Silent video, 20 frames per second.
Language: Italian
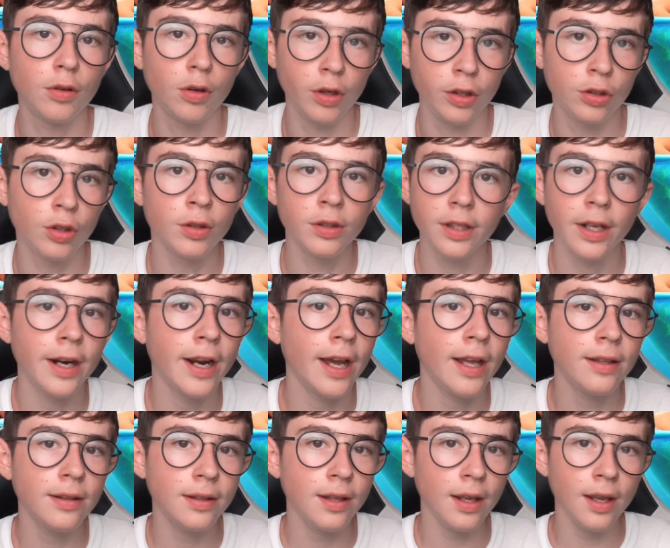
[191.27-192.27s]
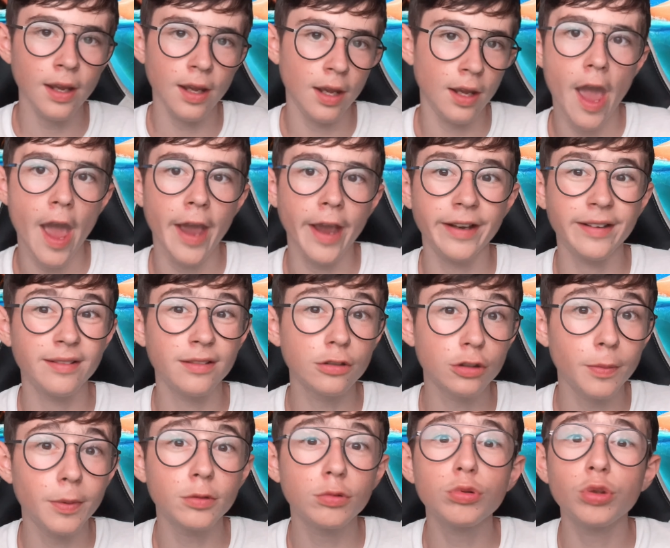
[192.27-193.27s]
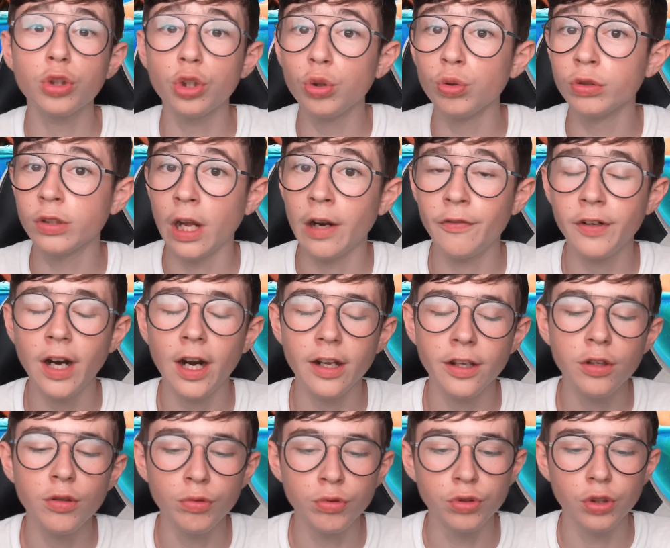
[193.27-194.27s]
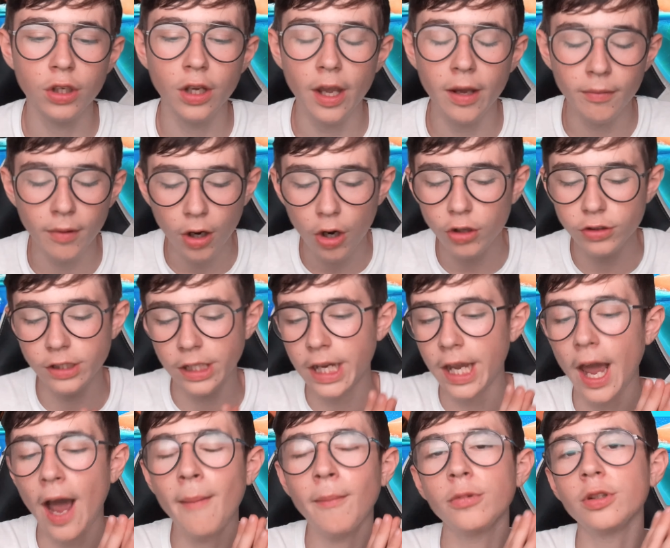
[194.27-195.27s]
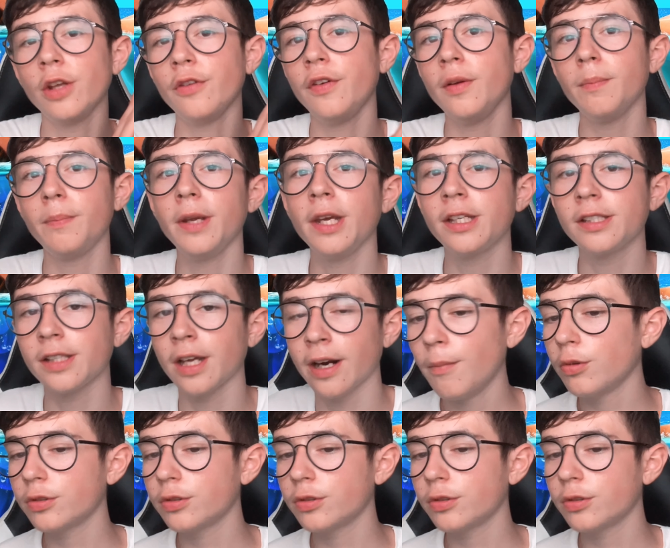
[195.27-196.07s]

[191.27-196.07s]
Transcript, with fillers: ho detto, intrigante e è soprattutto chiusa, il finale è chiuso, che è una cosa che amo dei film Pixar.